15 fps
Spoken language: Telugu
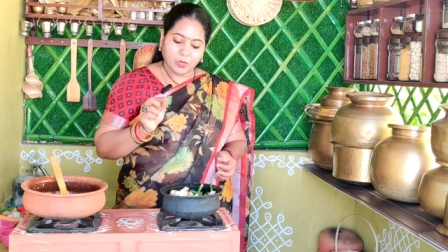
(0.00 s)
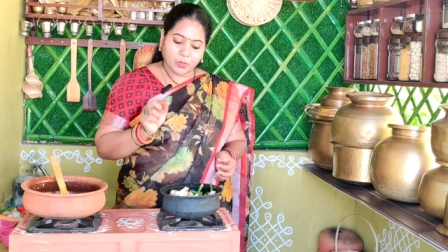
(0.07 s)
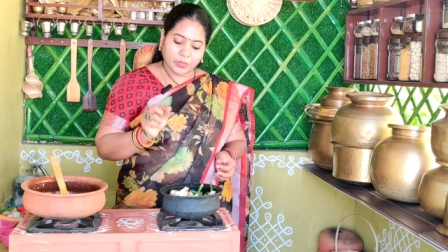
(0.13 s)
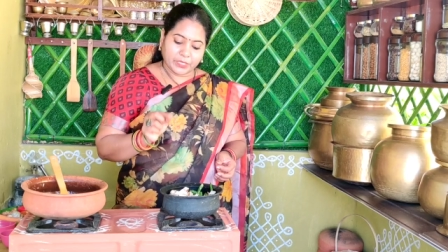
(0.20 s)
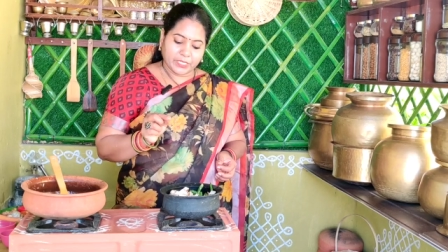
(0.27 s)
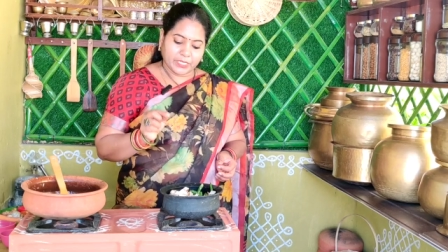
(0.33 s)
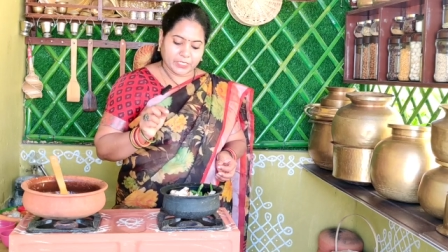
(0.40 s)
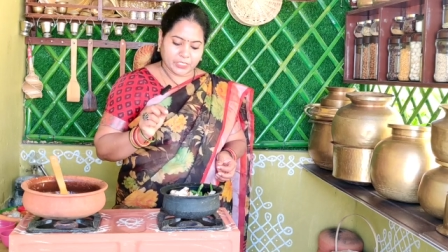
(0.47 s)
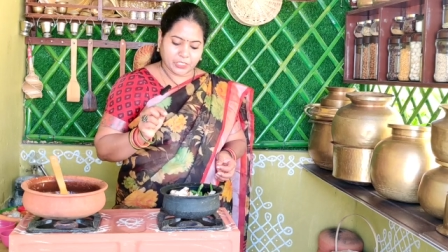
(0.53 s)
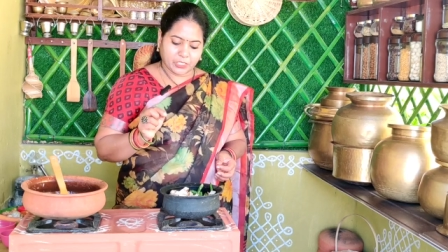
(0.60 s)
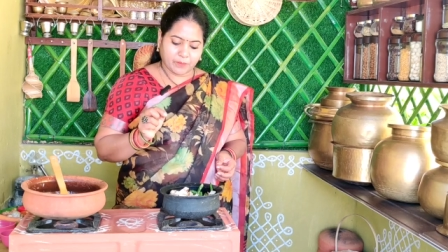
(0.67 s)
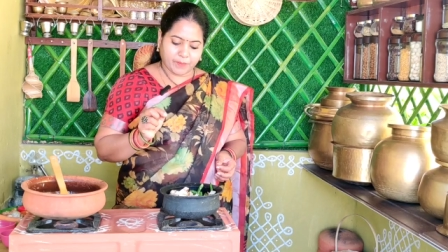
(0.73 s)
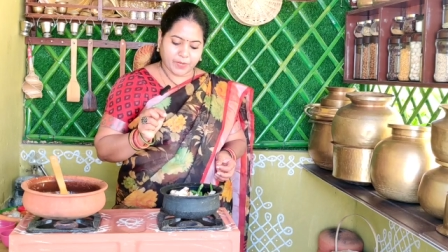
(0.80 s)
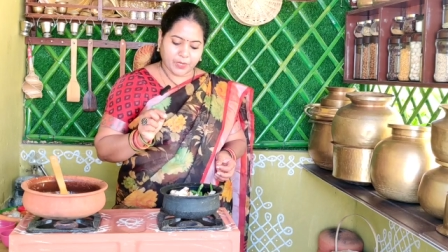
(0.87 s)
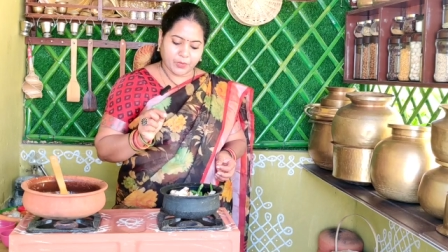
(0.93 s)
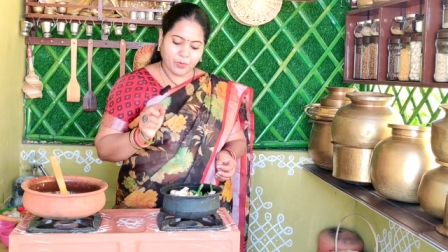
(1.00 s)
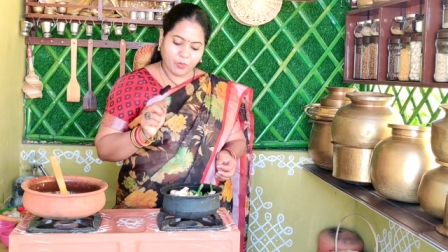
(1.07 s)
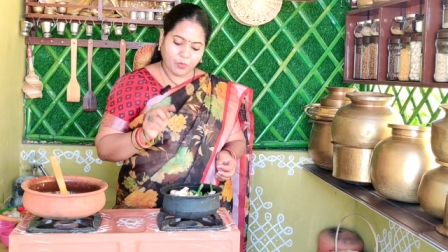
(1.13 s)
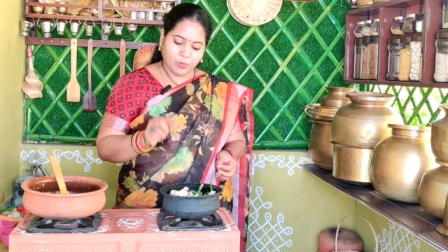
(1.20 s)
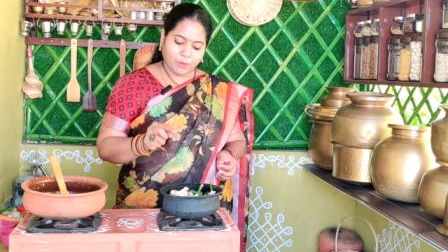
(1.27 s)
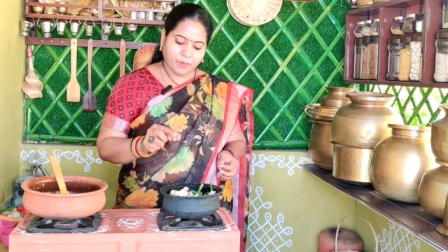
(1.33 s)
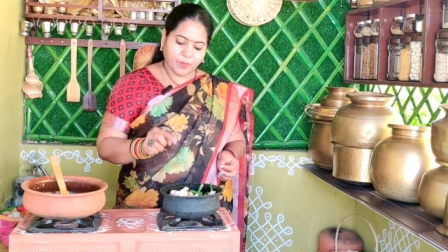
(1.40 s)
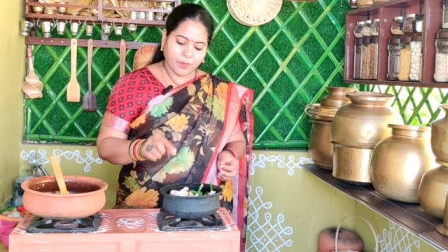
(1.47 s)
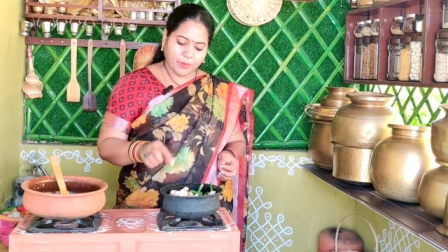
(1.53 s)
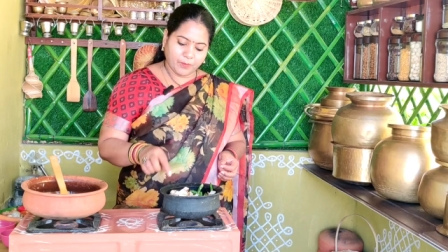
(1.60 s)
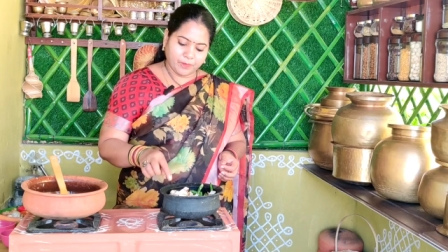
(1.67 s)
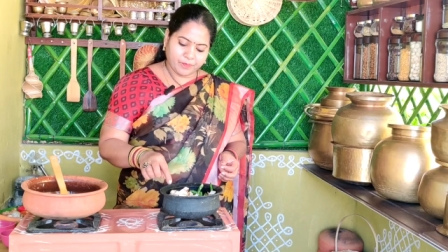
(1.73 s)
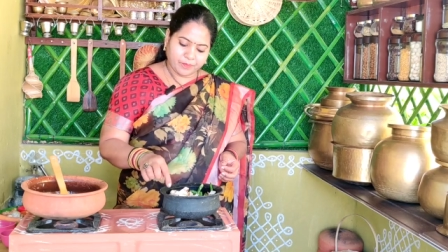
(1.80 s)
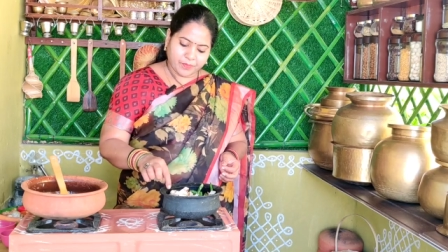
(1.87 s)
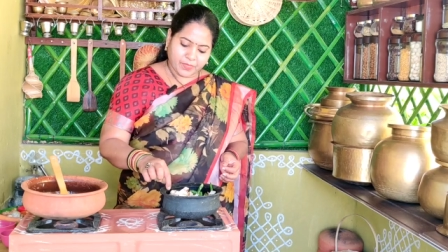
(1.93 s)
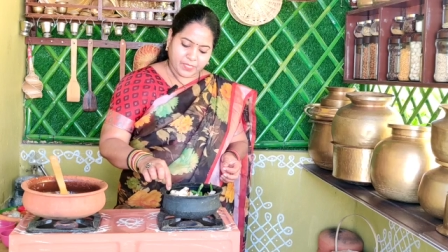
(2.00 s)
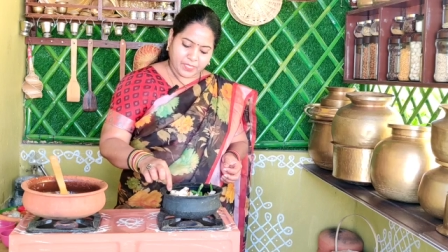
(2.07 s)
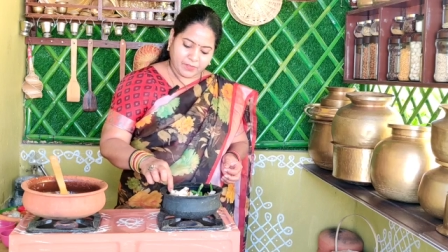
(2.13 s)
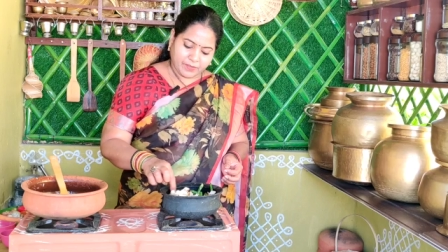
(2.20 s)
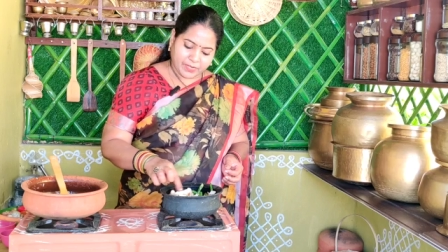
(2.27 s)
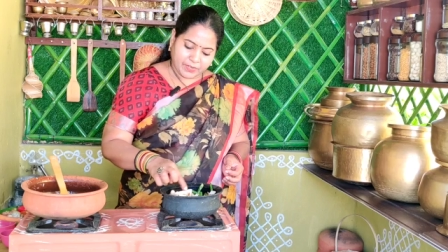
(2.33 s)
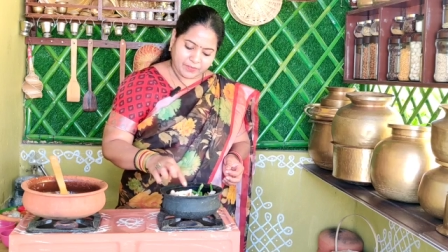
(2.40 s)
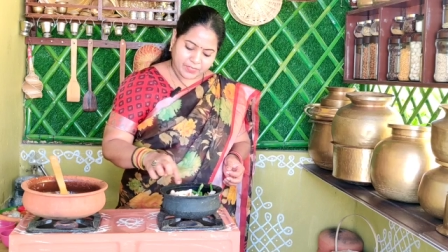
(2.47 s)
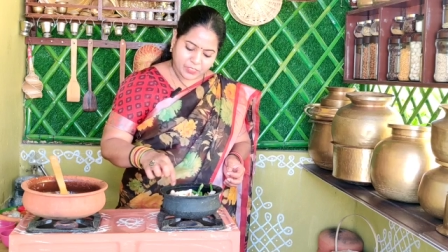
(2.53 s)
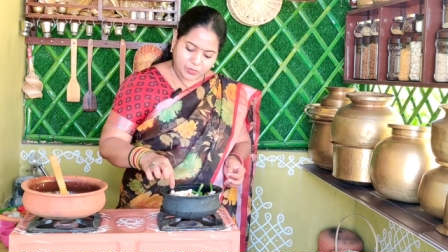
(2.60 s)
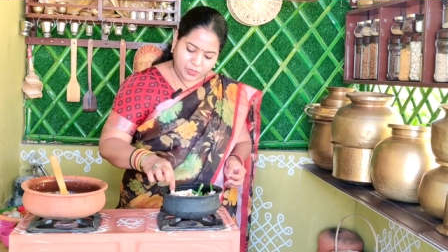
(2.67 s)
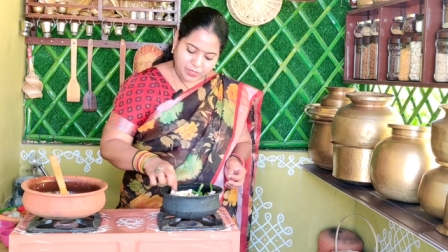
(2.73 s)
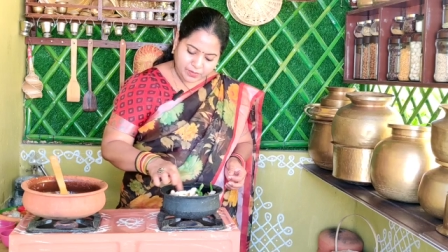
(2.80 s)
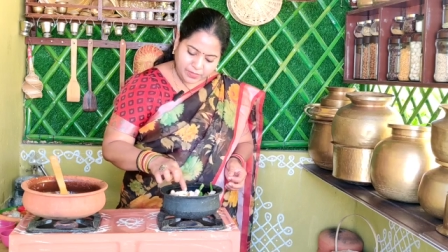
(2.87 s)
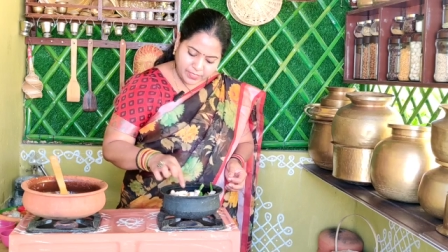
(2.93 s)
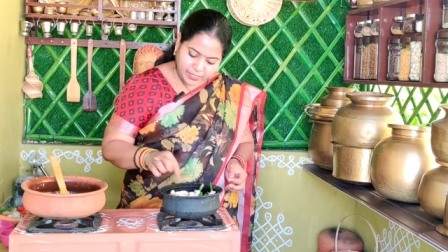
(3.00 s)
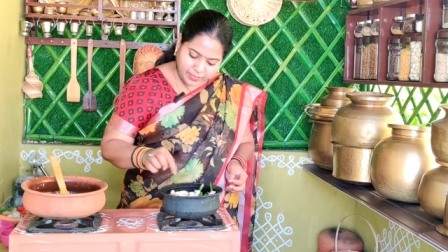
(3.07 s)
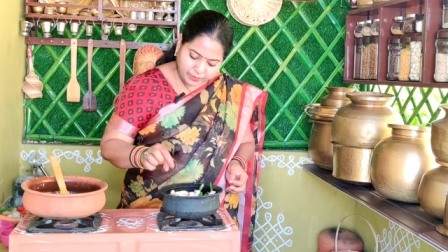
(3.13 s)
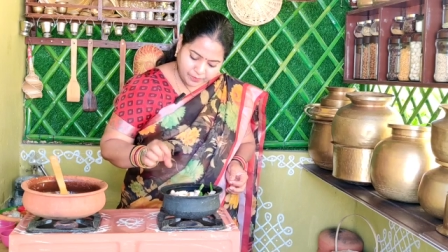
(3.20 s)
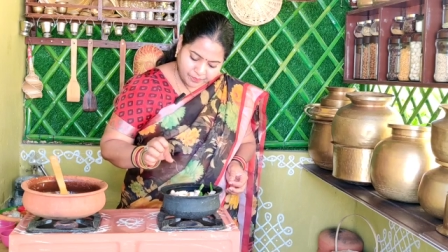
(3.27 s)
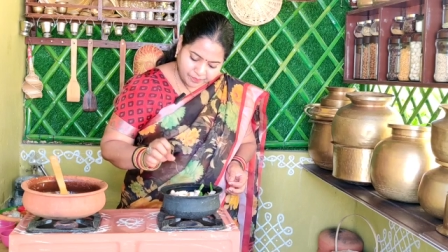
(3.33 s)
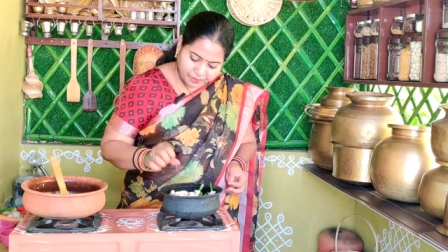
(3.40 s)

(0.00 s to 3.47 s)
కొద్దిగా చింతపండు ఉప్పు ఇవన్నీ వేసుకున్నామండి